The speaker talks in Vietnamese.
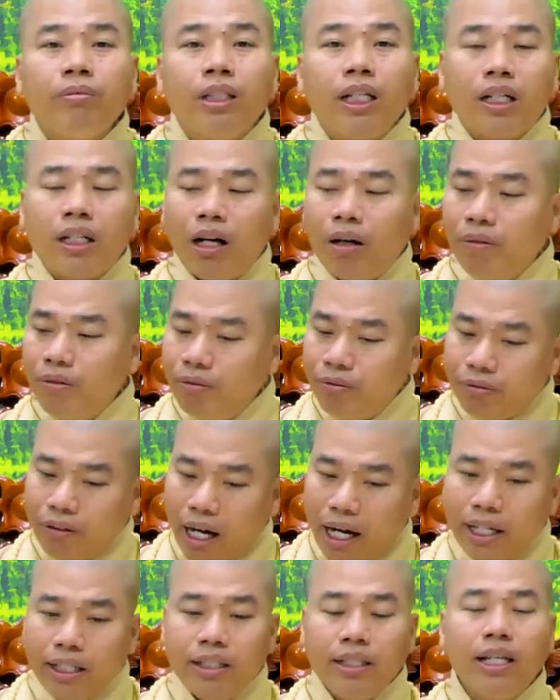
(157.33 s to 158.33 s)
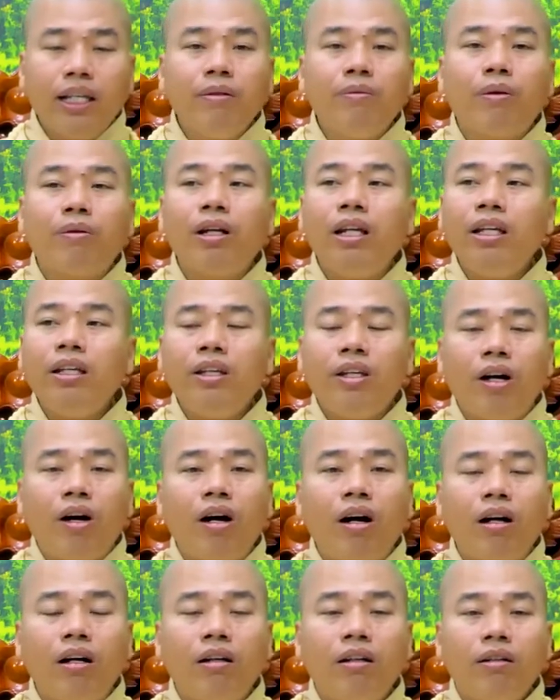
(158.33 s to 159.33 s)
chứ không phải vì một lý
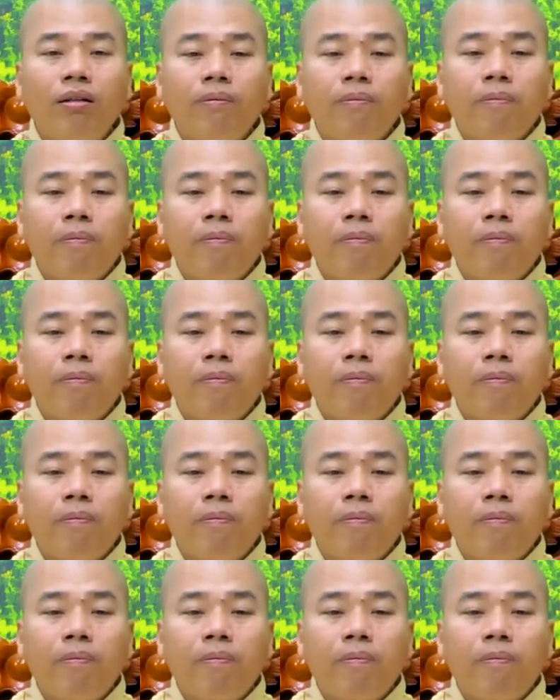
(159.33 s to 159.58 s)
do